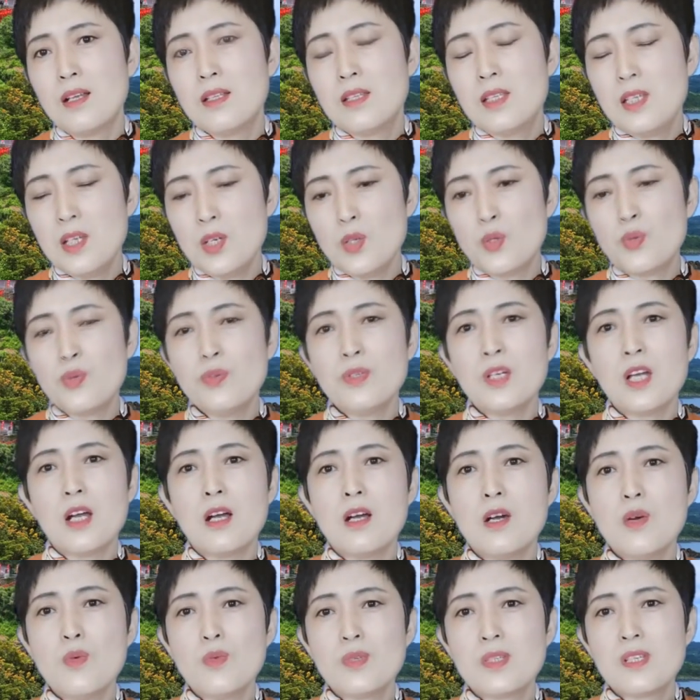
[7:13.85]
寄出这
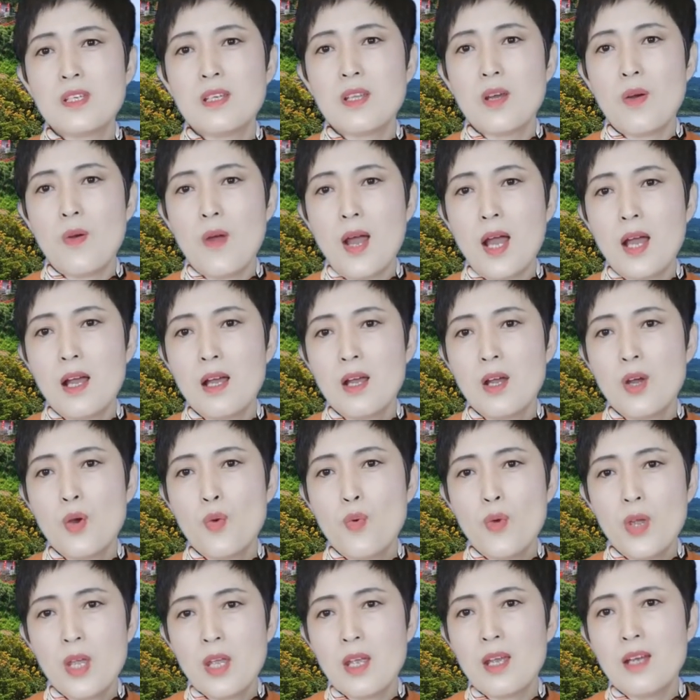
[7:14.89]
核武器的话，
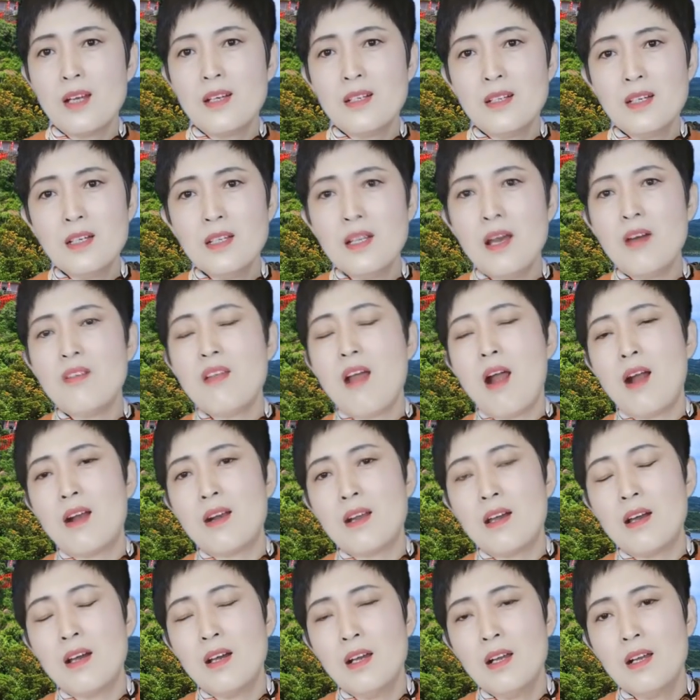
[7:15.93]
会扔到哪儿
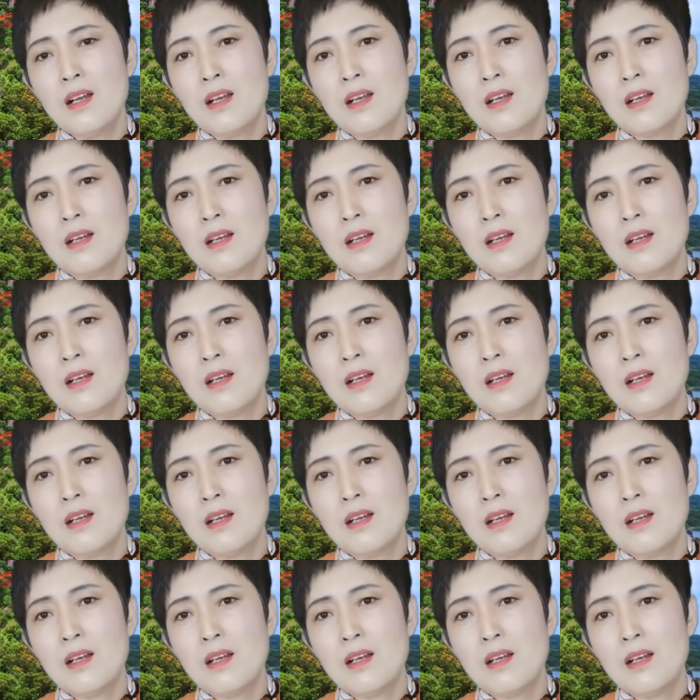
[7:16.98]
呢？